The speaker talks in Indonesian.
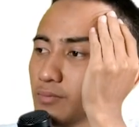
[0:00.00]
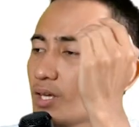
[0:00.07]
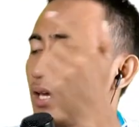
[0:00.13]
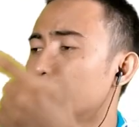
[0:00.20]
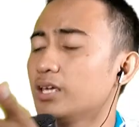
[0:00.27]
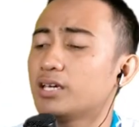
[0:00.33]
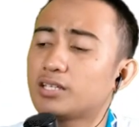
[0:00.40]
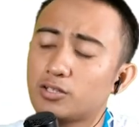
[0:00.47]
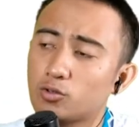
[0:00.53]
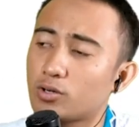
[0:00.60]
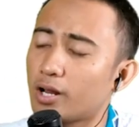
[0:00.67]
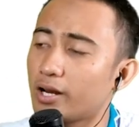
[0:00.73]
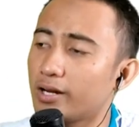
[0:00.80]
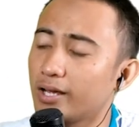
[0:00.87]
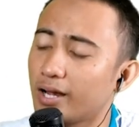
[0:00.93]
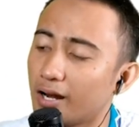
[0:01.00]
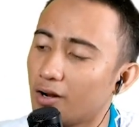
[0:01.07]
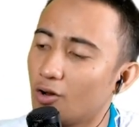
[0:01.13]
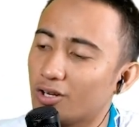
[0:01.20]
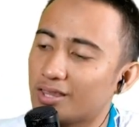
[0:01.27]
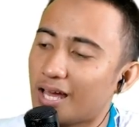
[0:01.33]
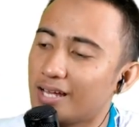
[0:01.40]
Ini kita tukarin dengan
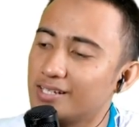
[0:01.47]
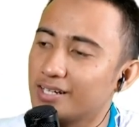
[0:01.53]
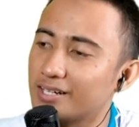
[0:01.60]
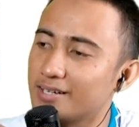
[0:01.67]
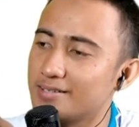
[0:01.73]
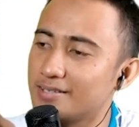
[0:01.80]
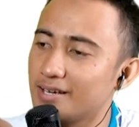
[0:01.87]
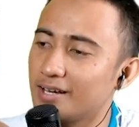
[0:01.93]
Lord aja guys